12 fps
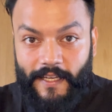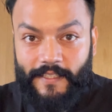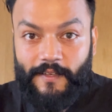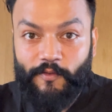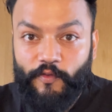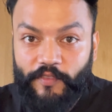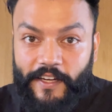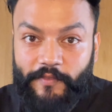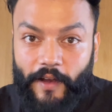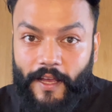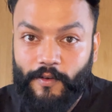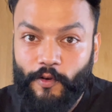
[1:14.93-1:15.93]
देन जब वो फ्री
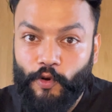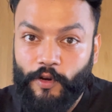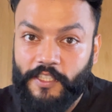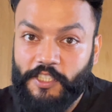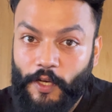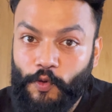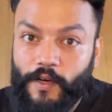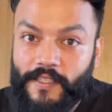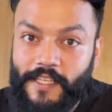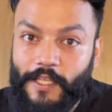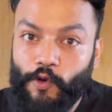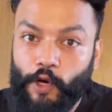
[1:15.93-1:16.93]
ट्रायल लोगों ने चालू कर
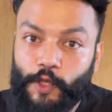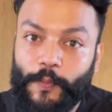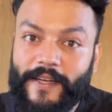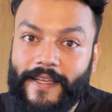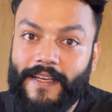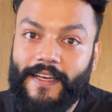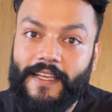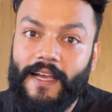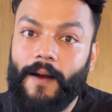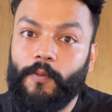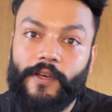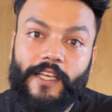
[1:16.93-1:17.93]
दिया तो ऑटोमेटिकली
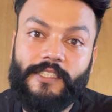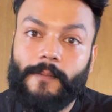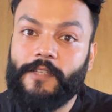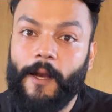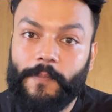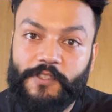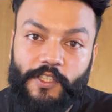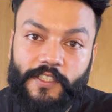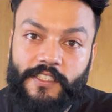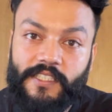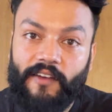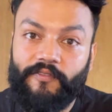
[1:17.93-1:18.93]
आप उनके सब्सक्रिप्शन
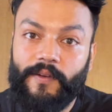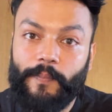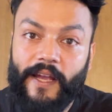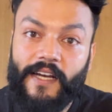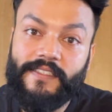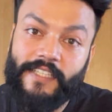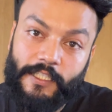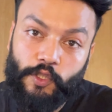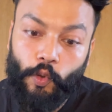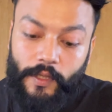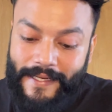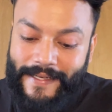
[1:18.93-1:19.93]
या फिर बिगर सेल्स
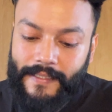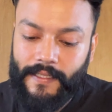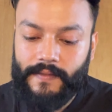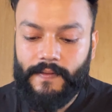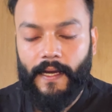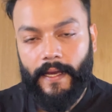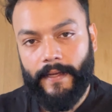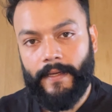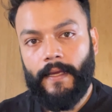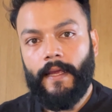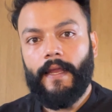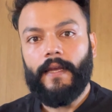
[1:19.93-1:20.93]
को लीड करता है
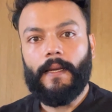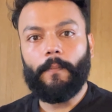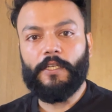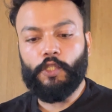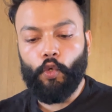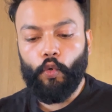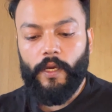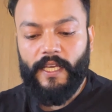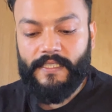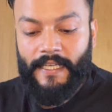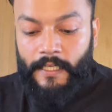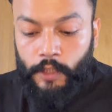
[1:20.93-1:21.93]
नंबर टू
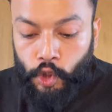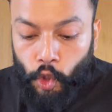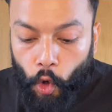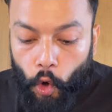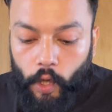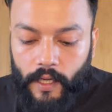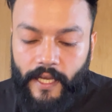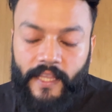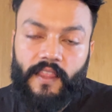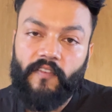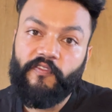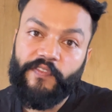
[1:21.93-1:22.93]
इज डोर इन
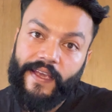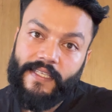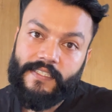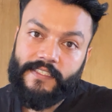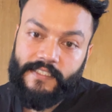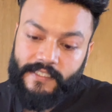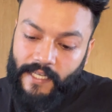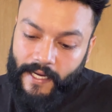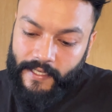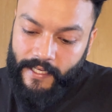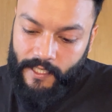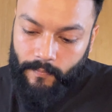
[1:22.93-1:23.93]
द फेस
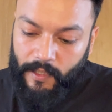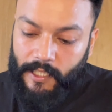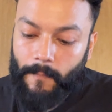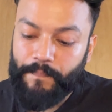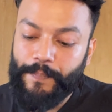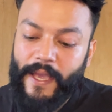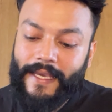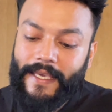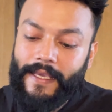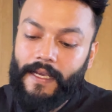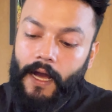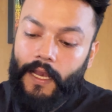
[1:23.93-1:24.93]
टेक्निक मतलब
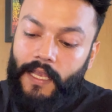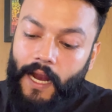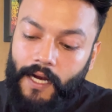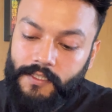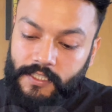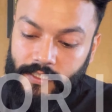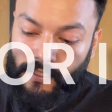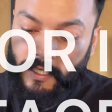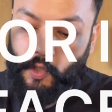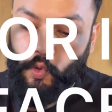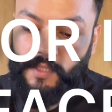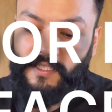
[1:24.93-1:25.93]
मेकिंग अ लार्ज
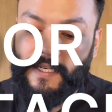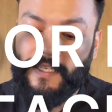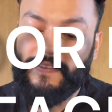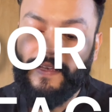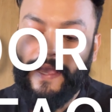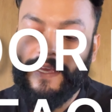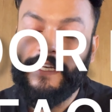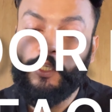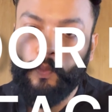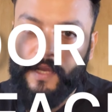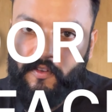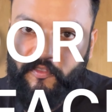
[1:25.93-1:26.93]
रिक्वेस्ट दैट इज लाइकली टू
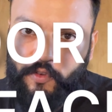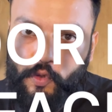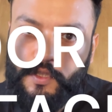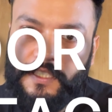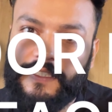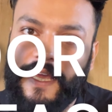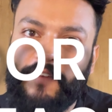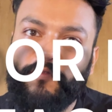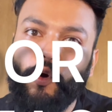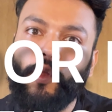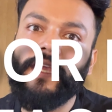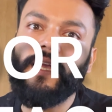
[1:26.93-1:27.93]
बी रिफ्यूज देन
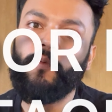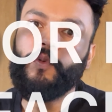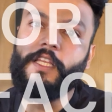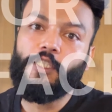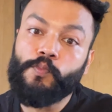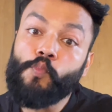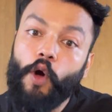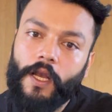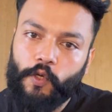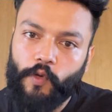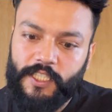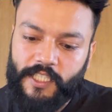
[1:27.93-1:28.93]
फॉलोइंग अप विद अ स्मॉल
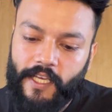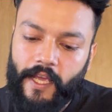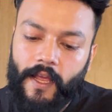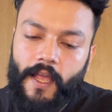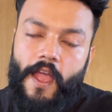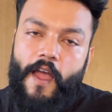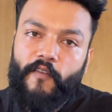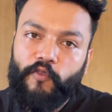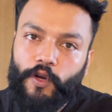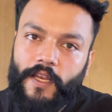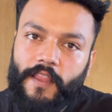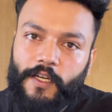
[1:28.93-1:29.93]
रिक्वेस्ट ये
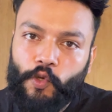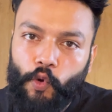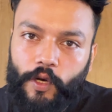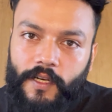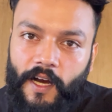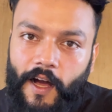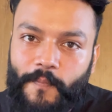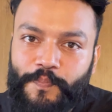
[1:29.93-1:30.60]
फुट इन द डोर का